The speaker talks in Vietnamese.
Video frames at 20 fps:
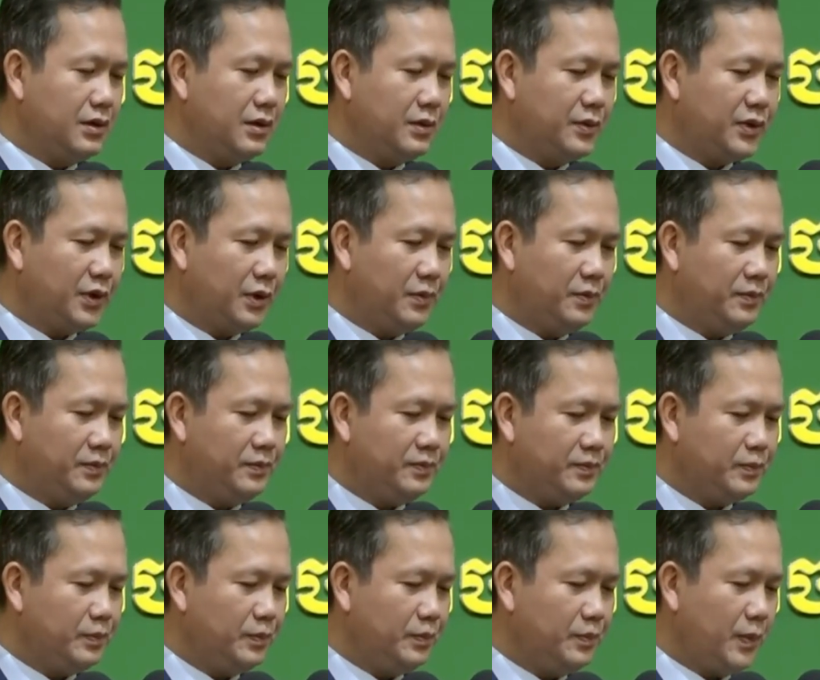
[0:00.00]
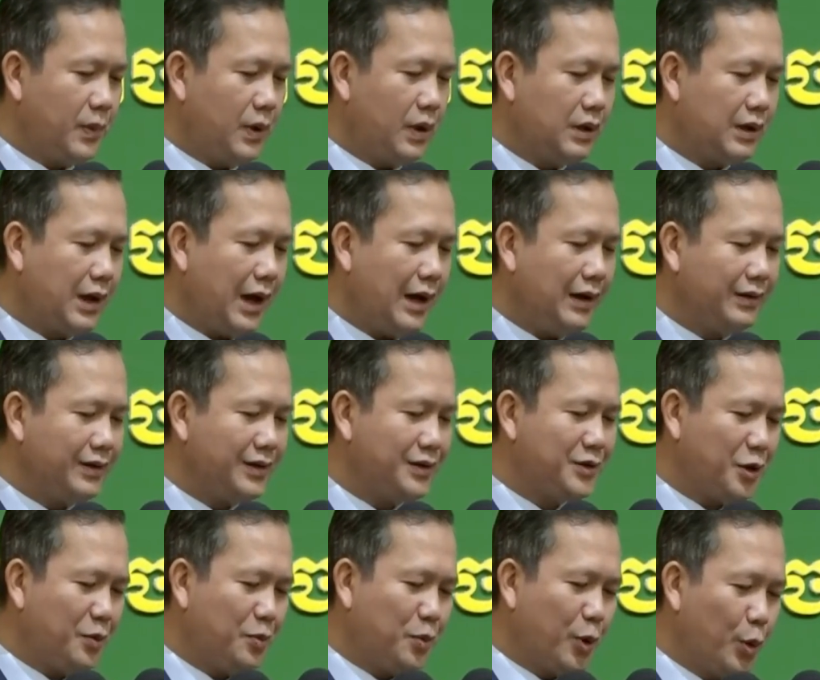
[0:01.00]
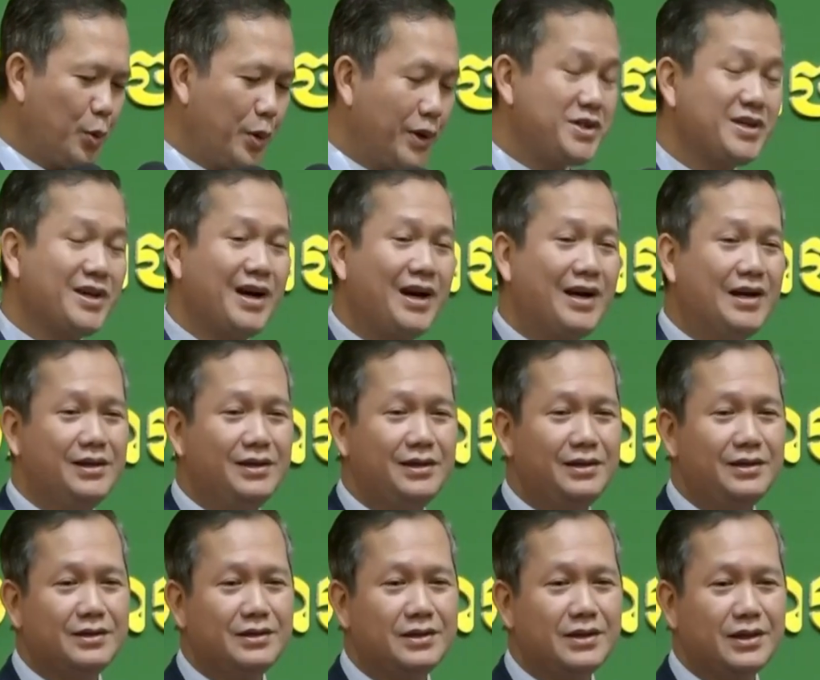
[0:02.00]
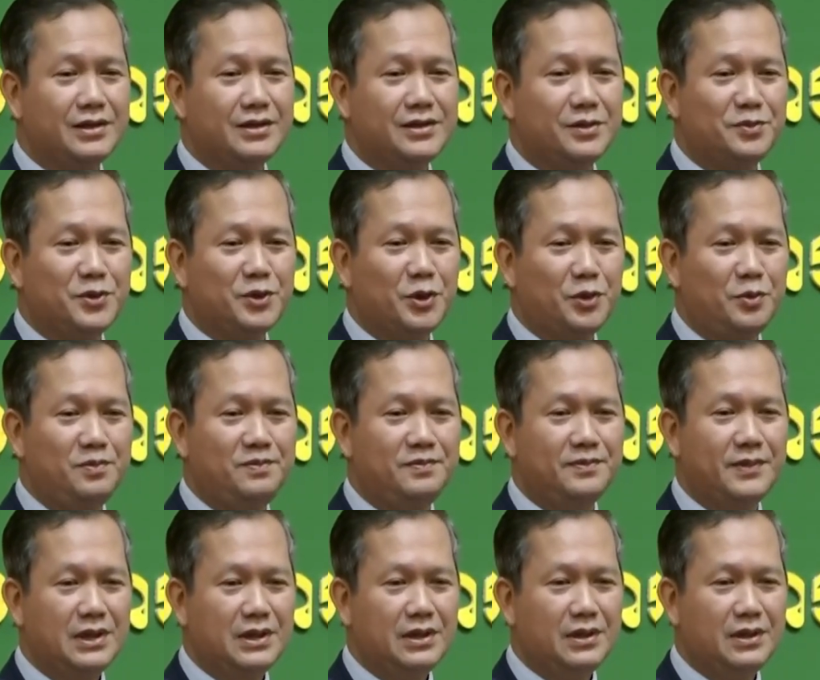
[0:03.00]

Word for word: chấm xong ở can thì cho phổ về chơi lớn chấm chấm xong